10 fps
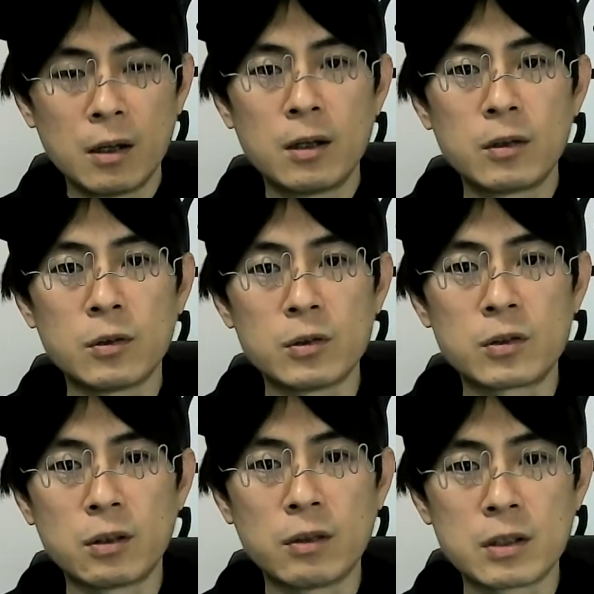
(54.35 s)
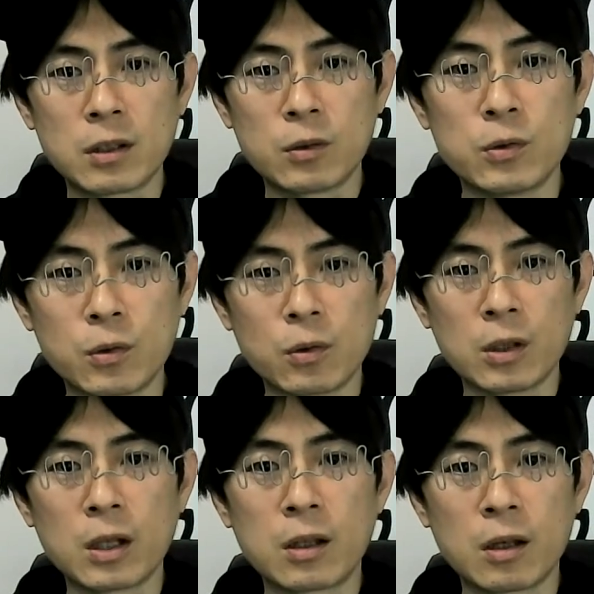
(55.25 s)
ドイツっていうのはちゃんと復興
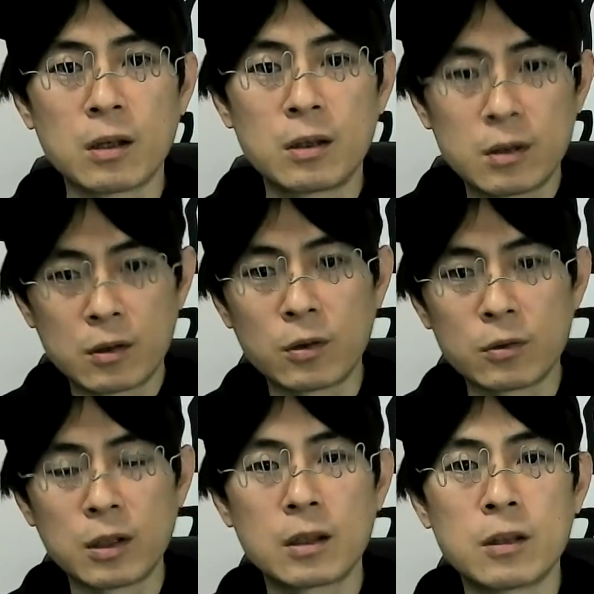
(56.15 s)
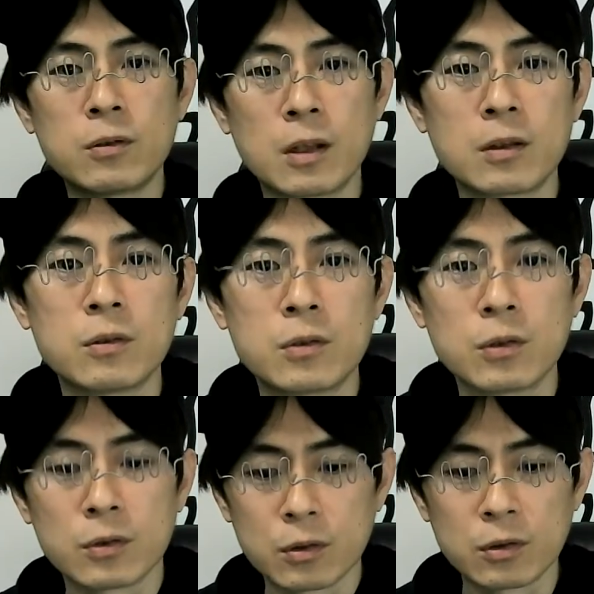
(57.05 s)
できて良くなっていくんだっていう、
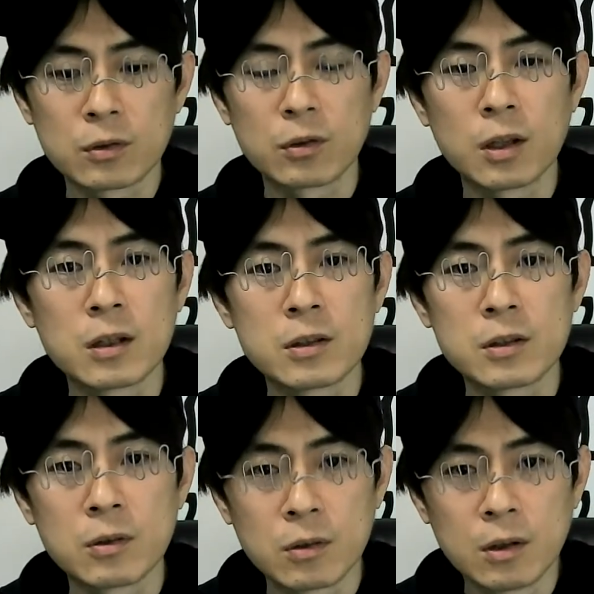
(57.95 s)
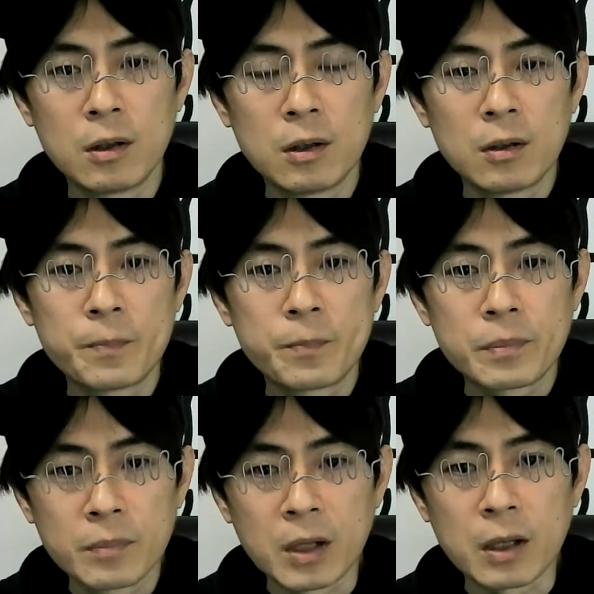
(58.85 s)
そ、そ、そんな感じの
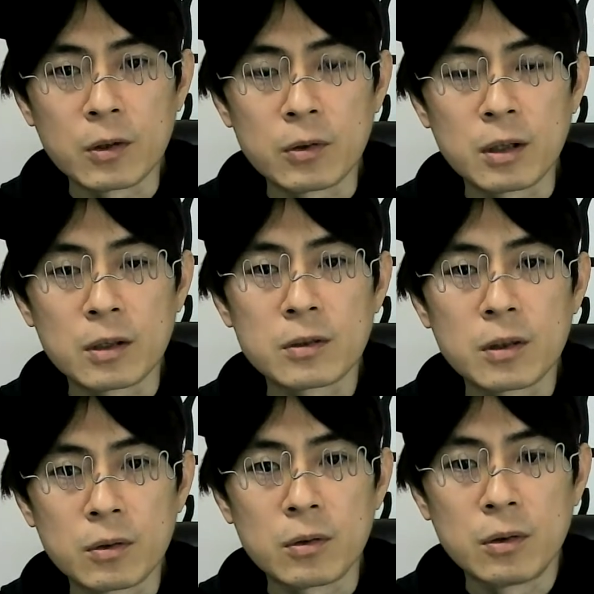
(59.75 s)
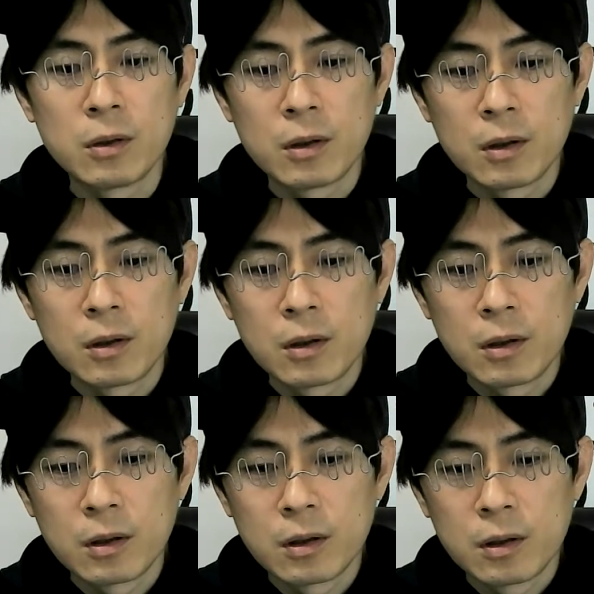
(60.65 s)
まあ内容なんですけど、
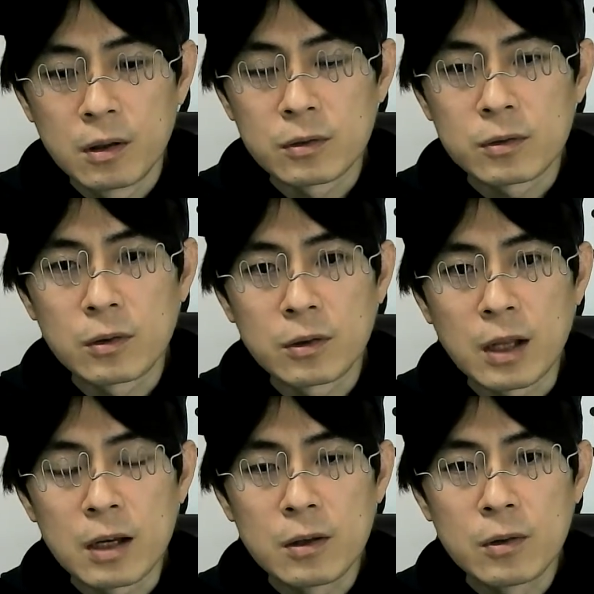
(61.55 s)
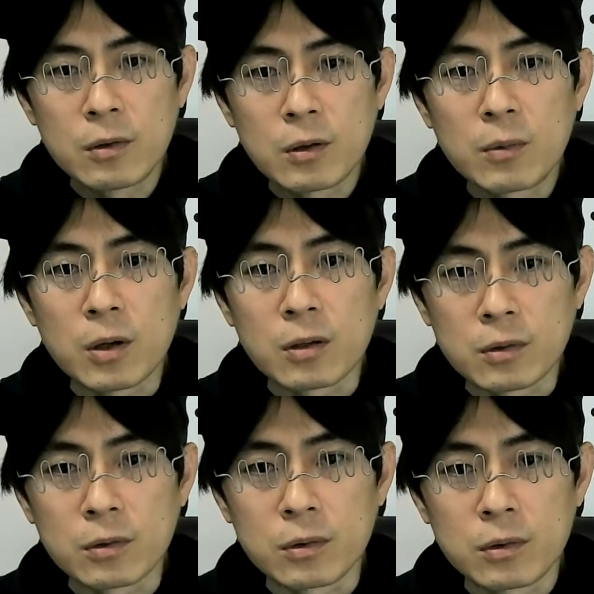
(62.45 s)
その内容はともか
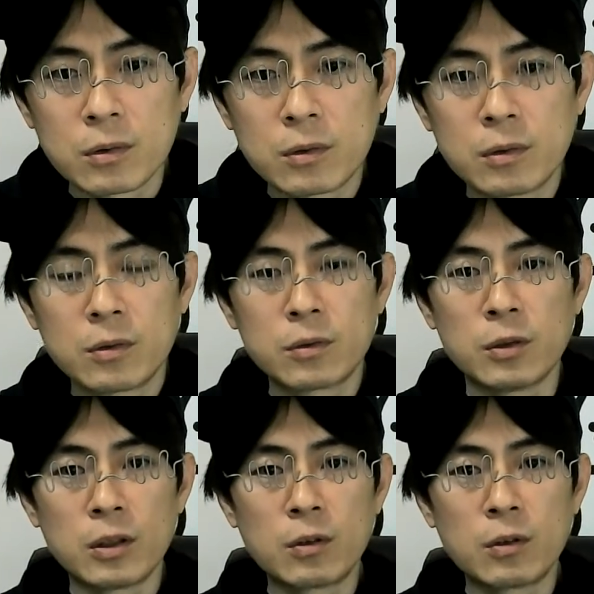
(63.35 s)
く、そのヒト